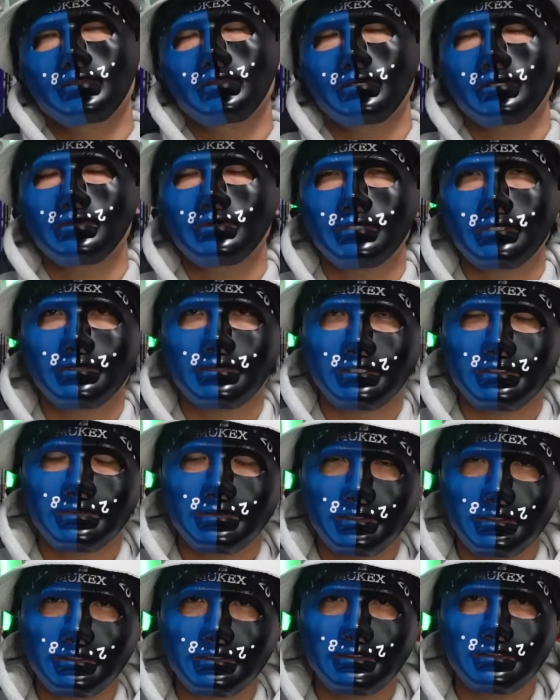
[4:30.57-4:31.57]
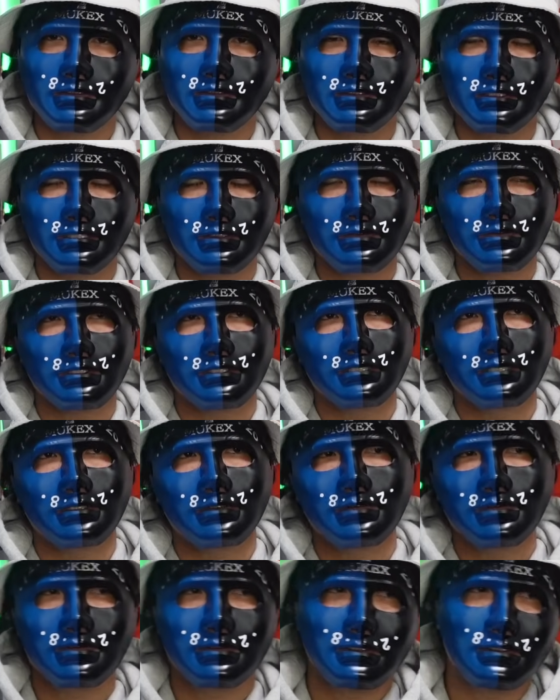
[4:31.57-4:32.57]
まあ、これはまあ詳しく後でや
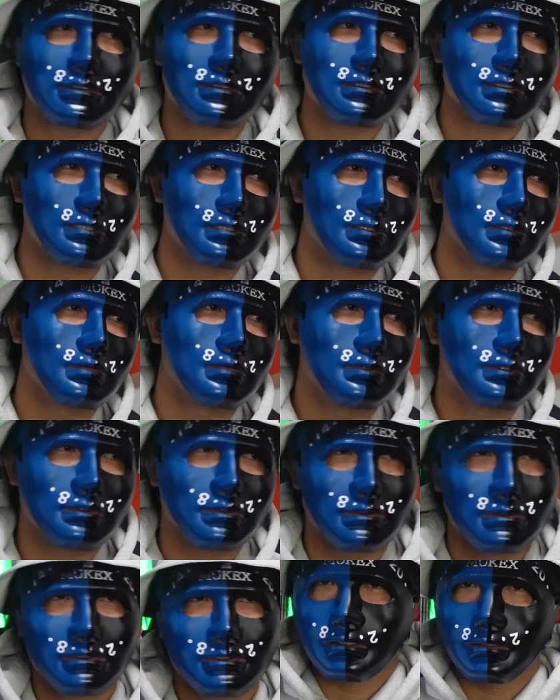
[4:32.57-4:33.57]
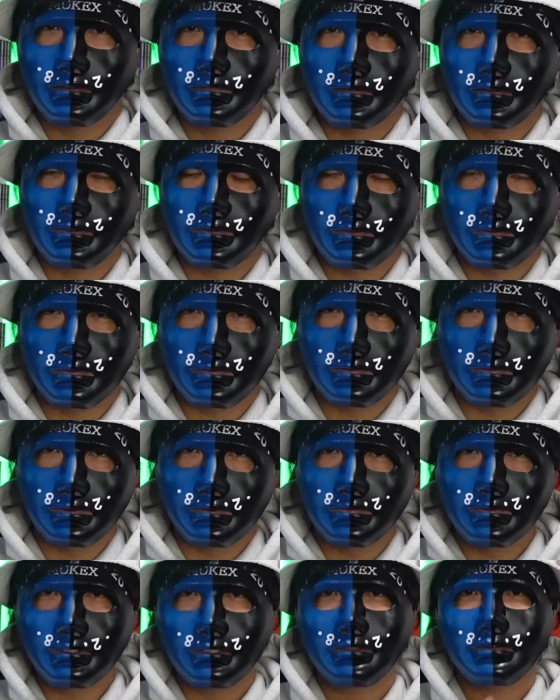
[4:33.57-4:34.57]
るんですけれども今ちょっとこ
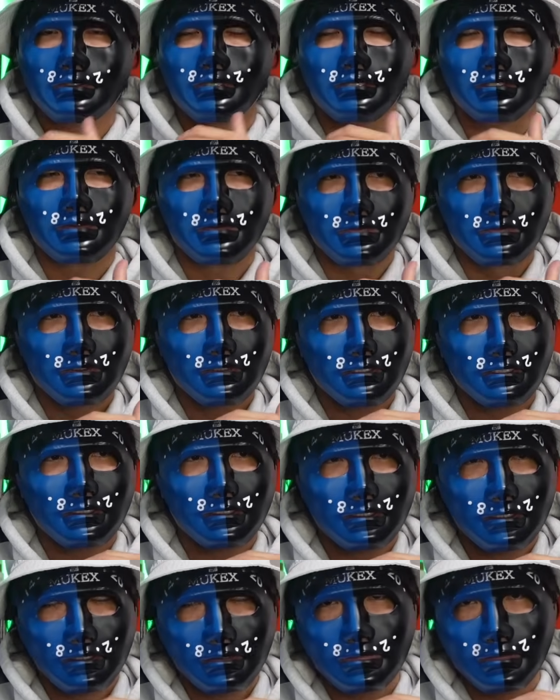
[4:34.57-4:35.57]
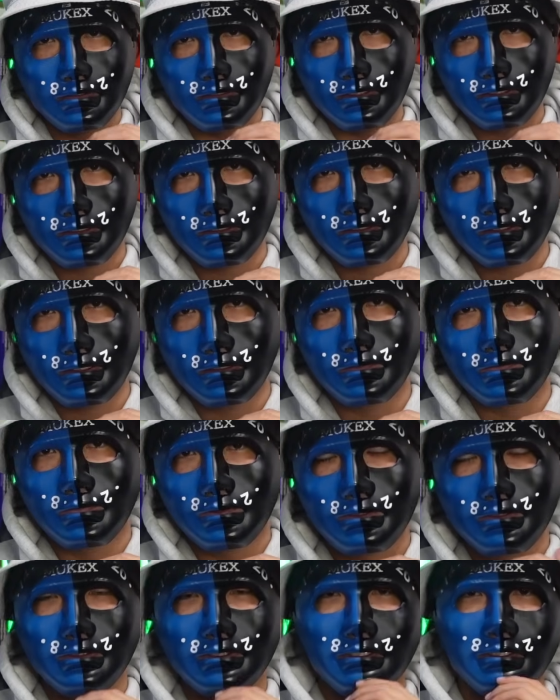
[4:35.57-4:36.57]
の腕時計の売り上げがま若干
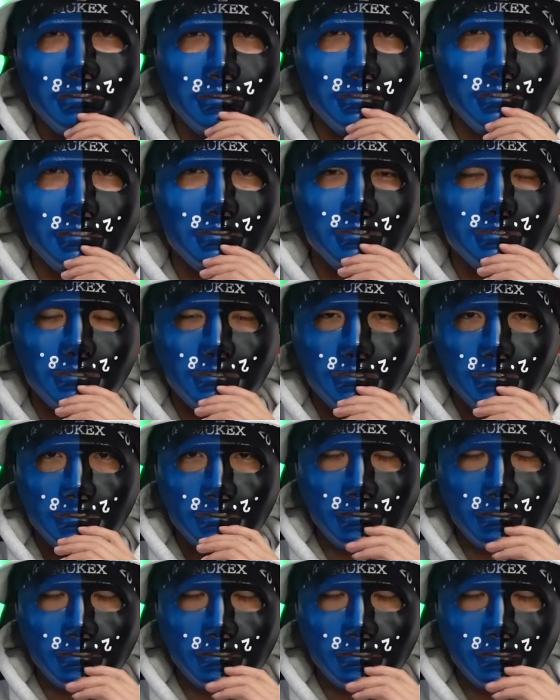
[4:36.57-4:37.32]
落ちてきていると。